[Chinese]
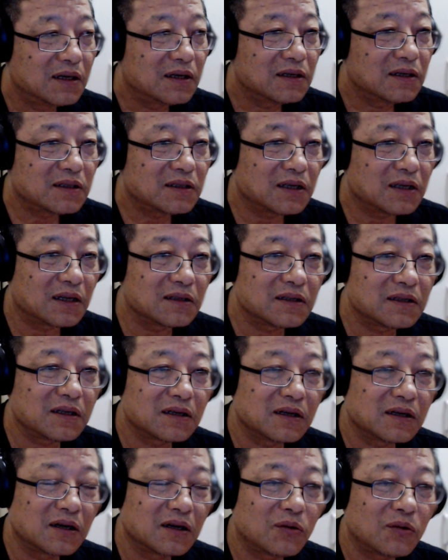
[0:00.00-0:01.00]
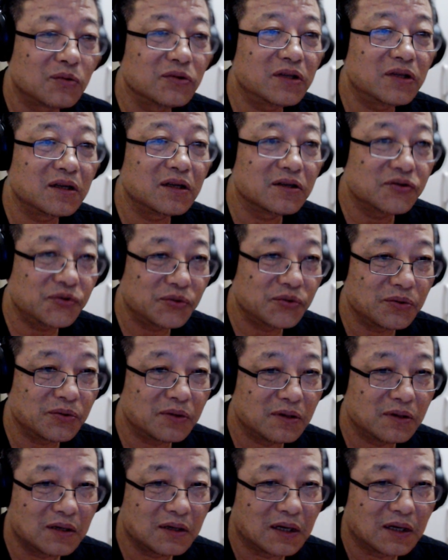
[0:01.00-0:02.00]
像这个红灯区
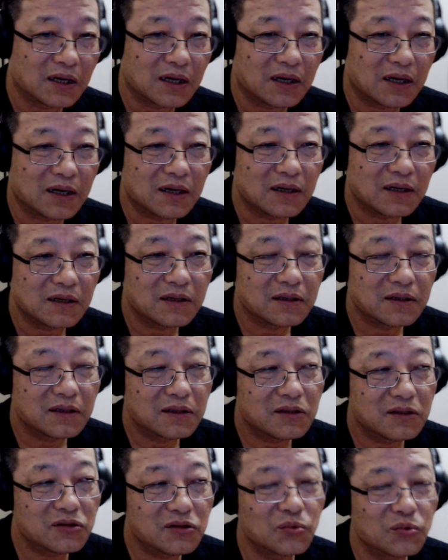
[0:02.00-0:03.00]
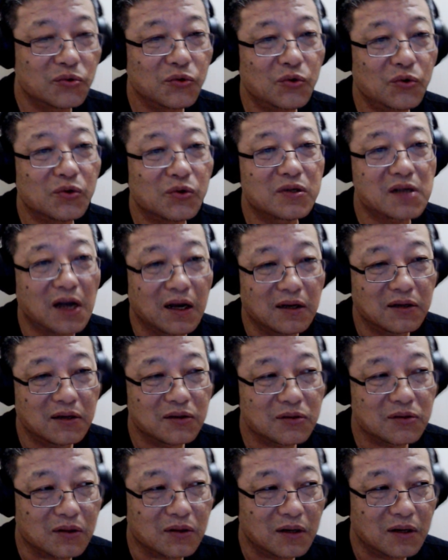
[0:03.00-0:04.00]
啊，纵欲场
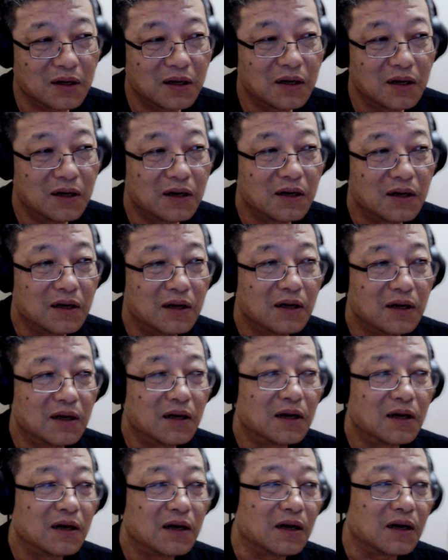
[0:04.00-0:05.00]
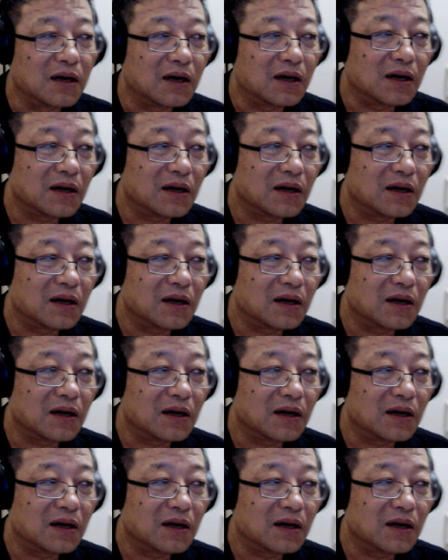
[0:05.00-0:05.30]
所，啊，